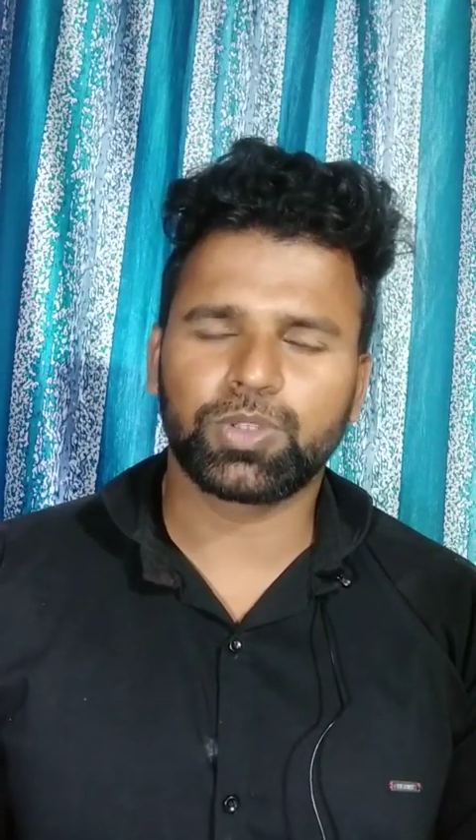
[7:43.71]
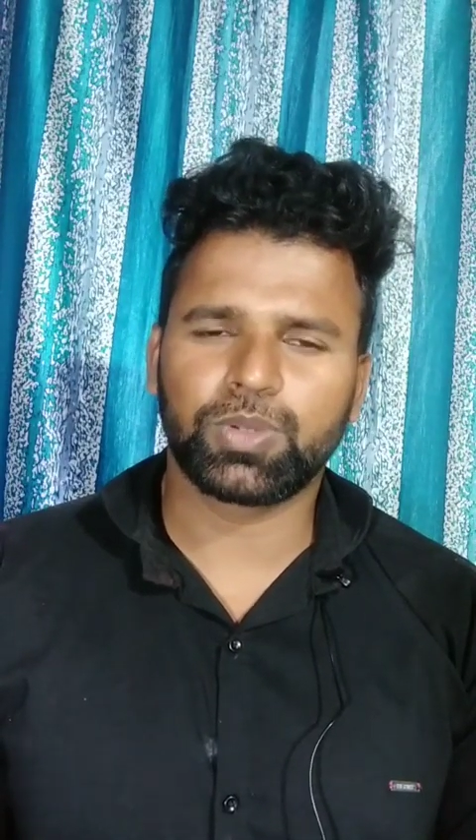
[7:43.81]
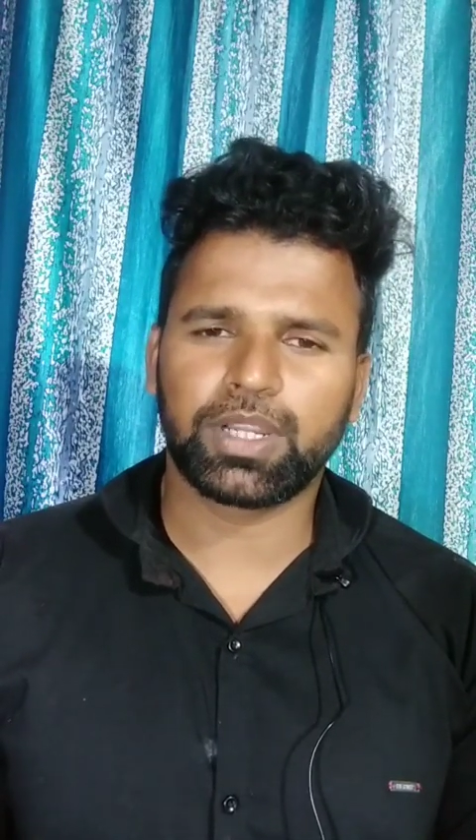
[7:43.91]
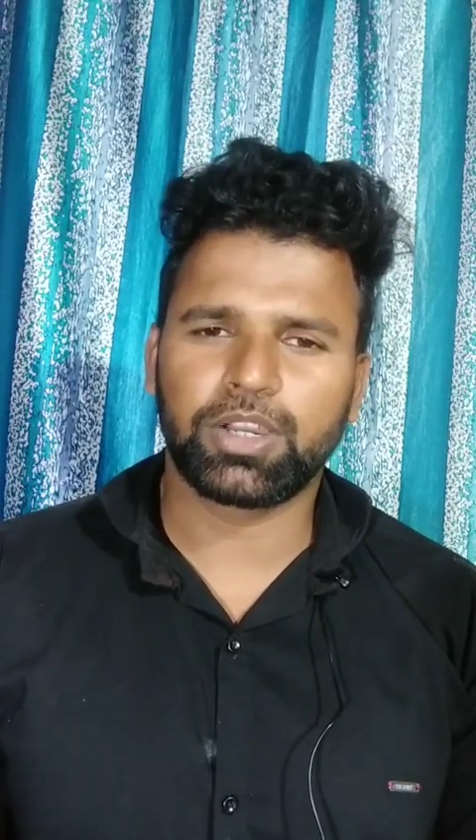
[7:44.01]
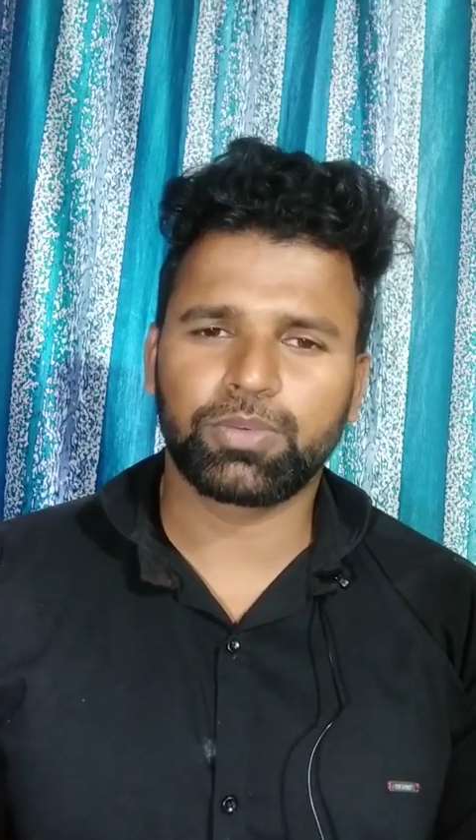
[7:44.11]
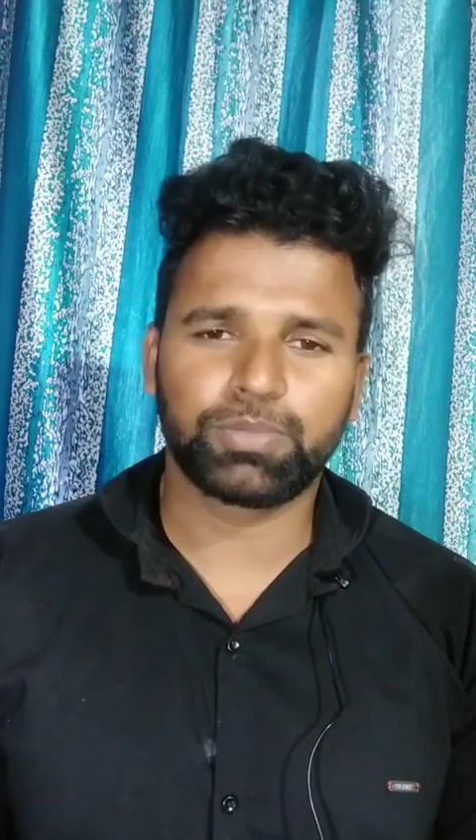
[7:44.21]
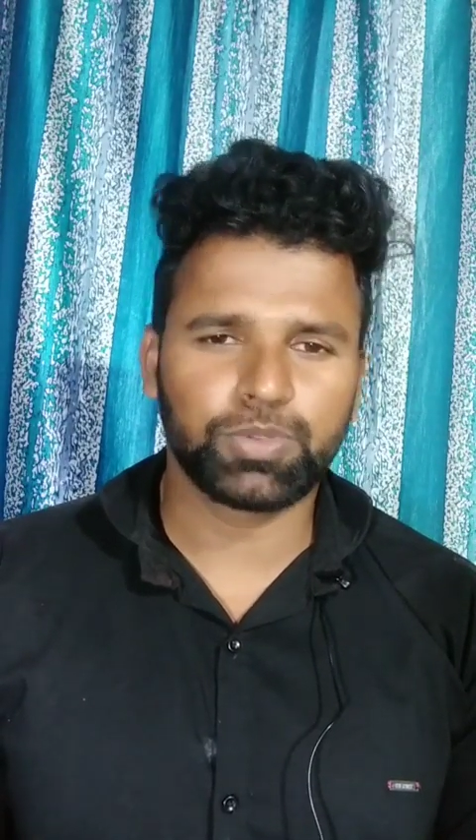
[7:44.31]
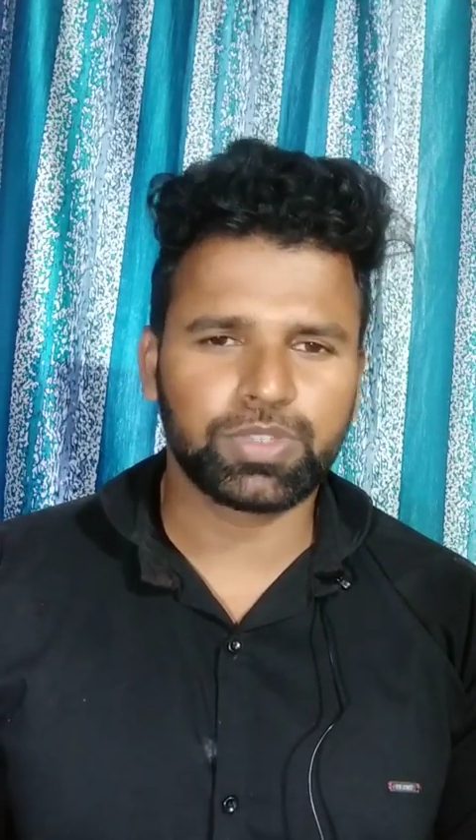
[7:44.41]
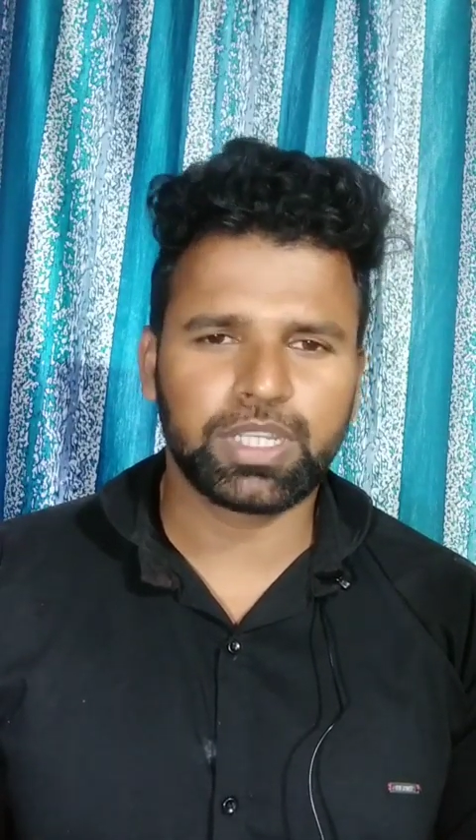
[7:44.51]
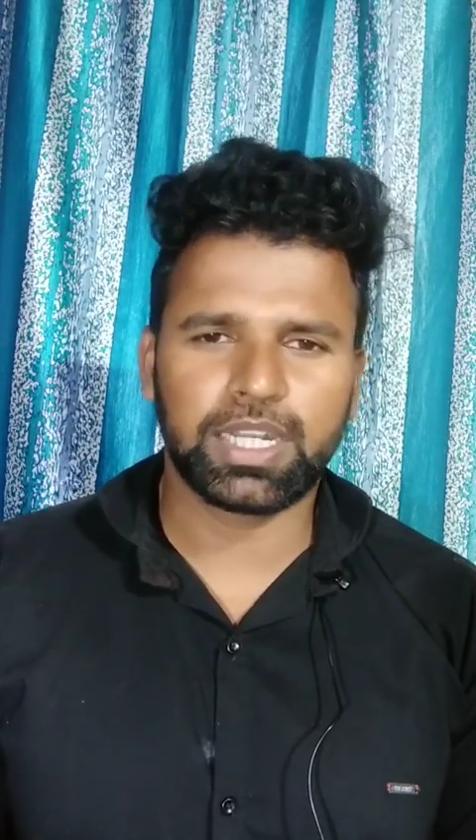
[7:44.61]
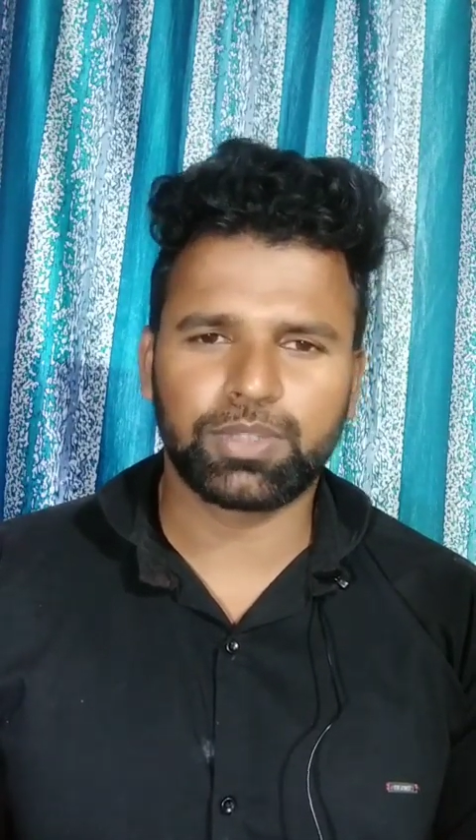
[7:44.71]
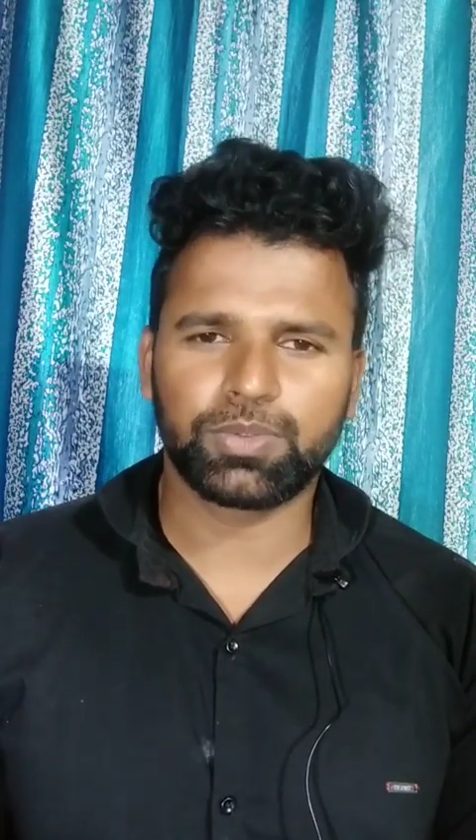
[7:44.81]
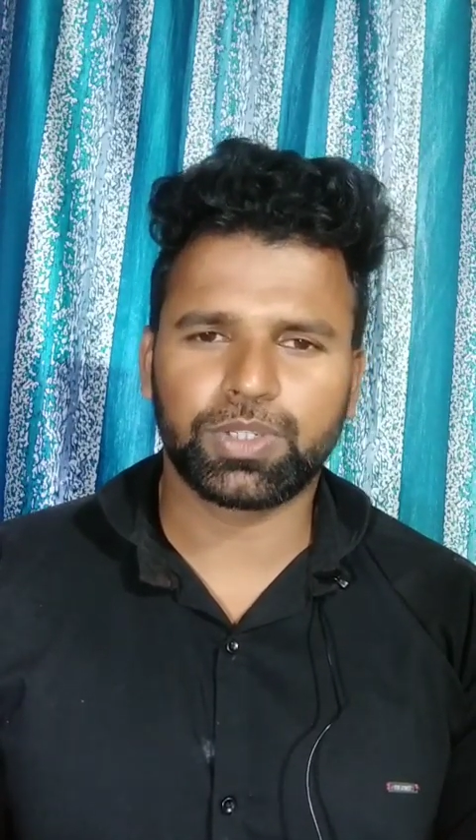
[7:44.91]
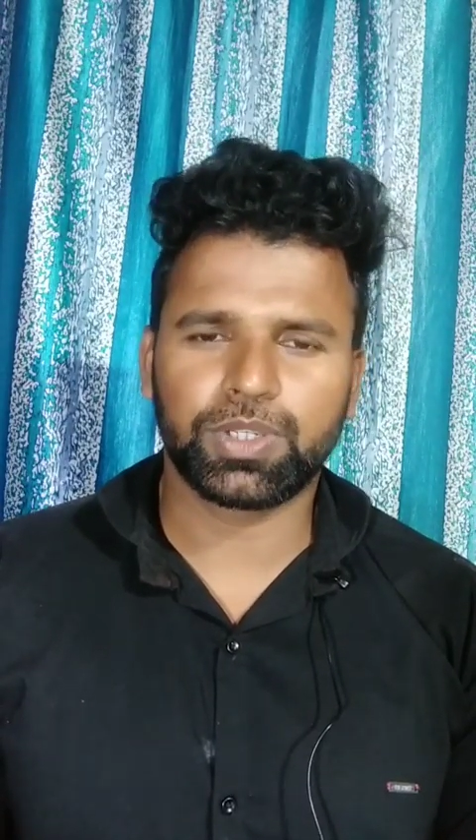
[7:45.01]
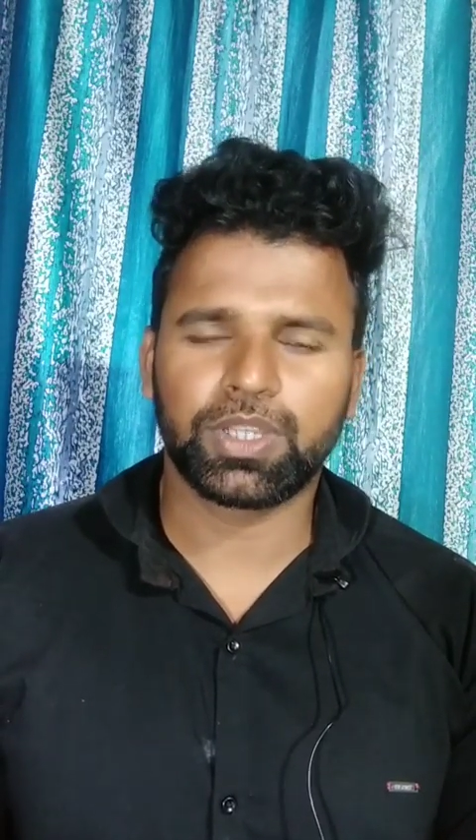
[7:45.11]
के द्वारा और पुरुष
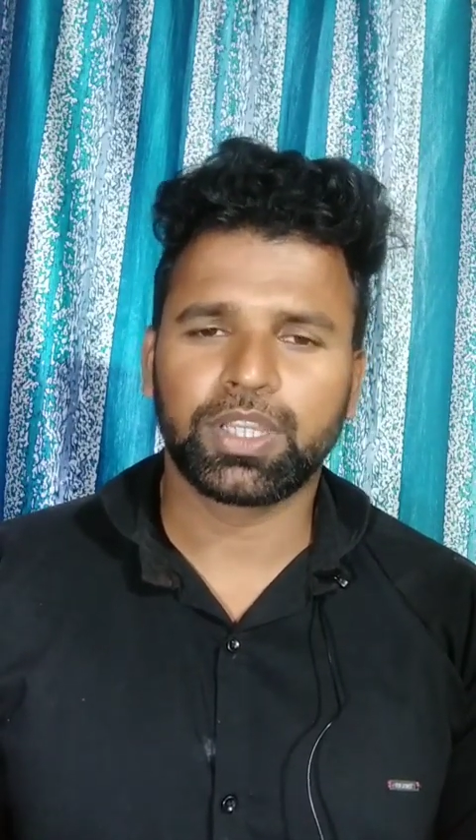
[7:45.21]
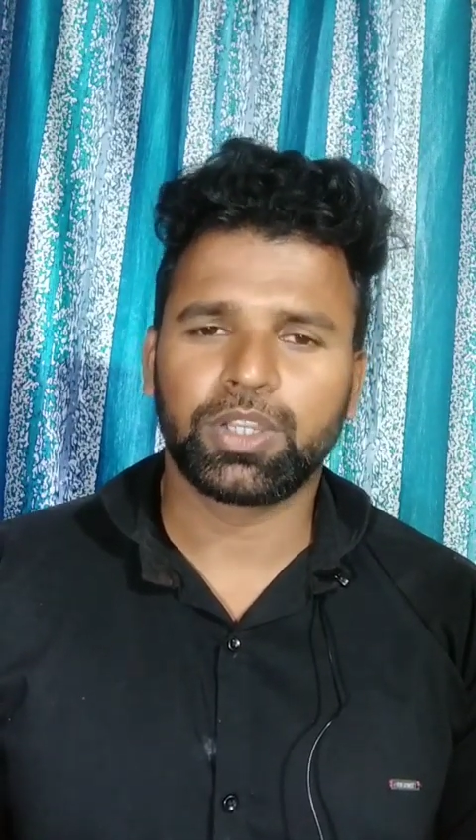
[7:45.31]
खिलाड़ियों के